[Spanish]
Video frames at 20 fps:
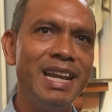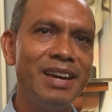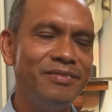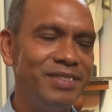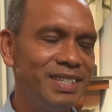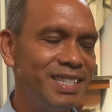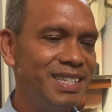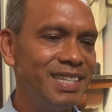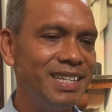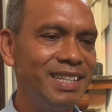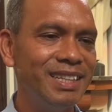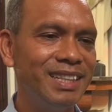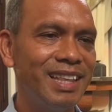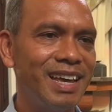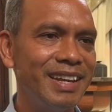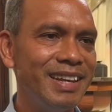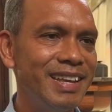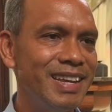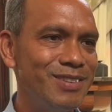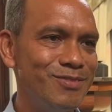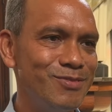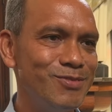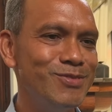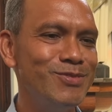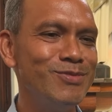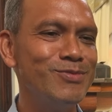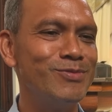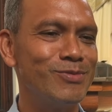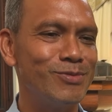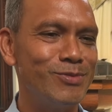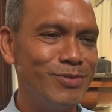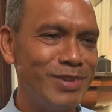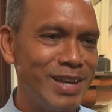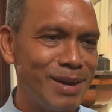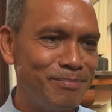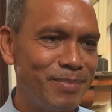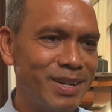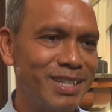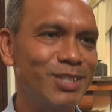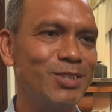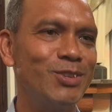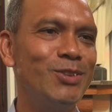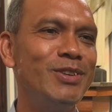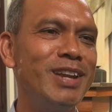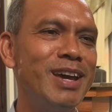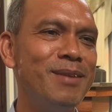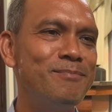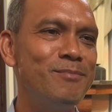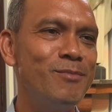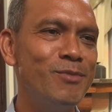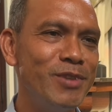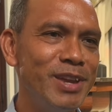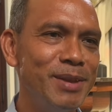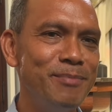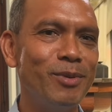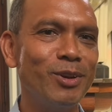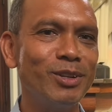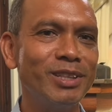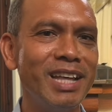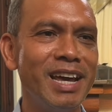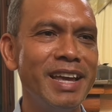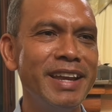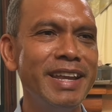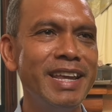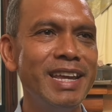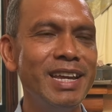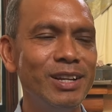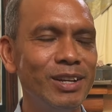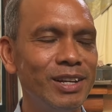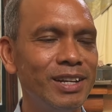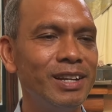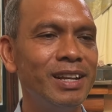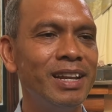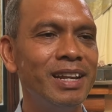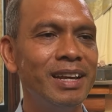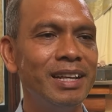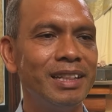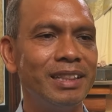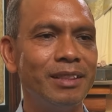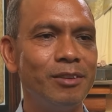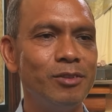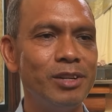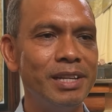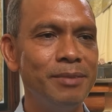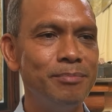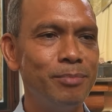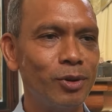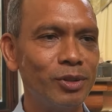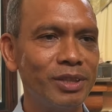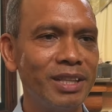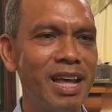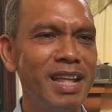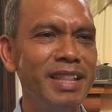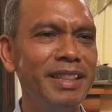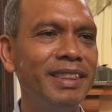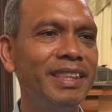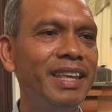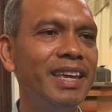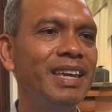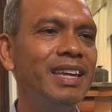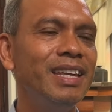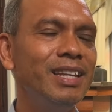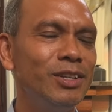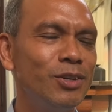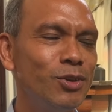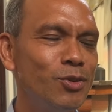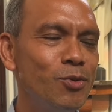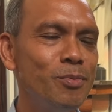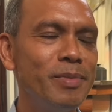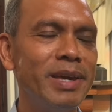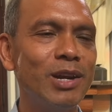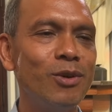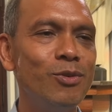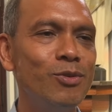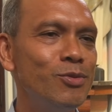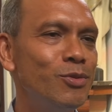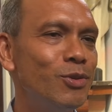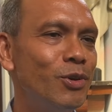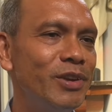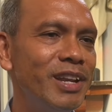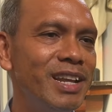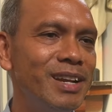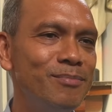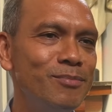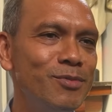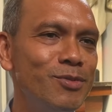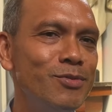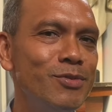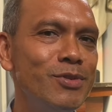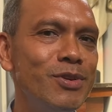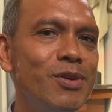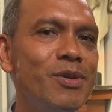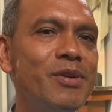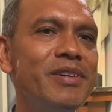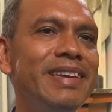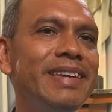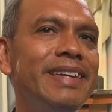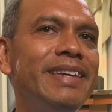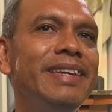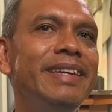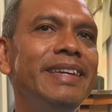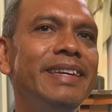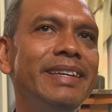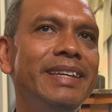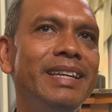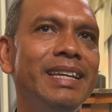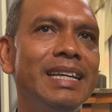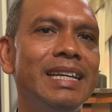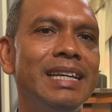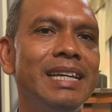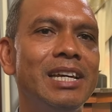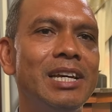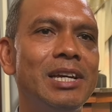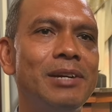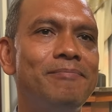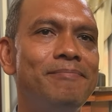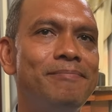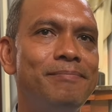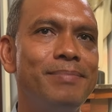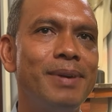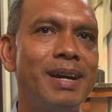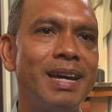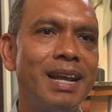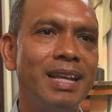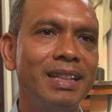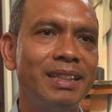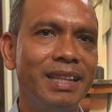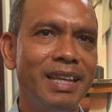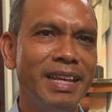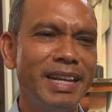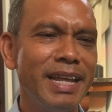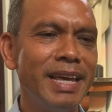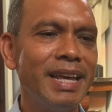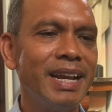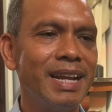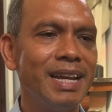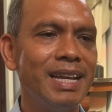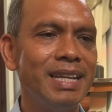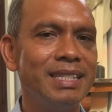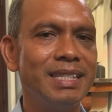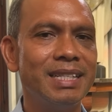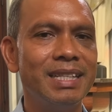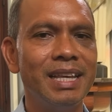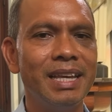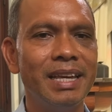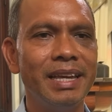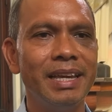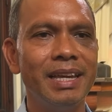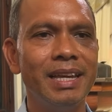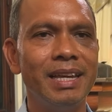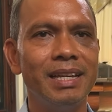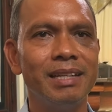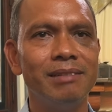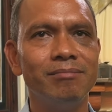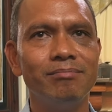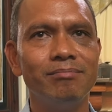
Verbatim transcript: la visita de una persona muy importante, importante, número uno del mundo y para tener este